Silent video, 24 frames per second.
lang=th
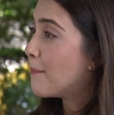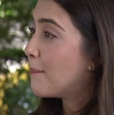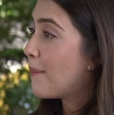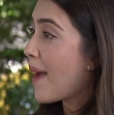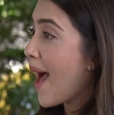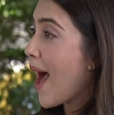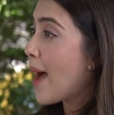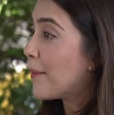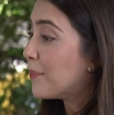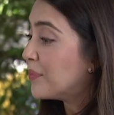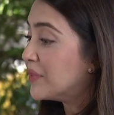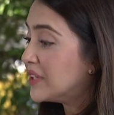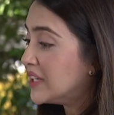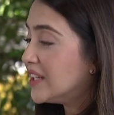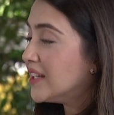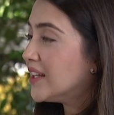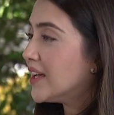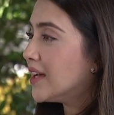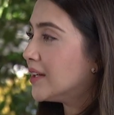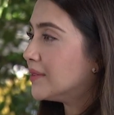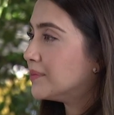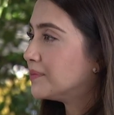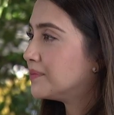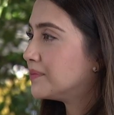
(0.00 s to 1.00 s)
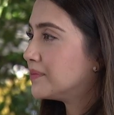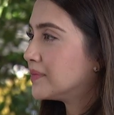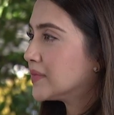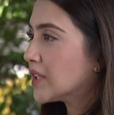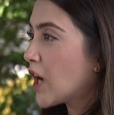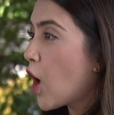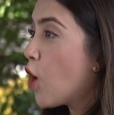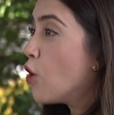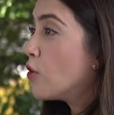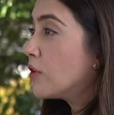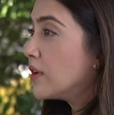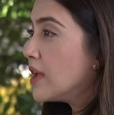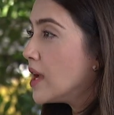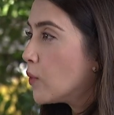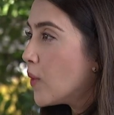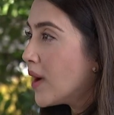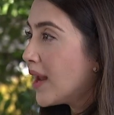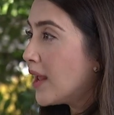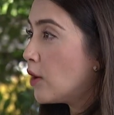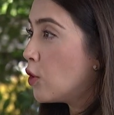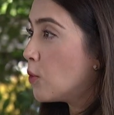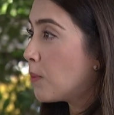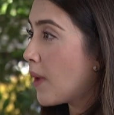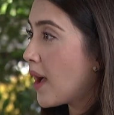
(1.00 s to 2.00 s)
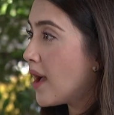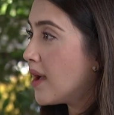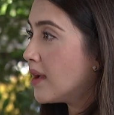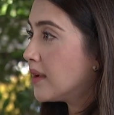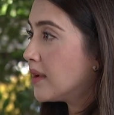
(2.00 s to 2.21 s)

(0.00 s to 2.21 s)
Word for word: แบบนี้เนี่ยเขาเรียกว่าอะไรรู้ปะ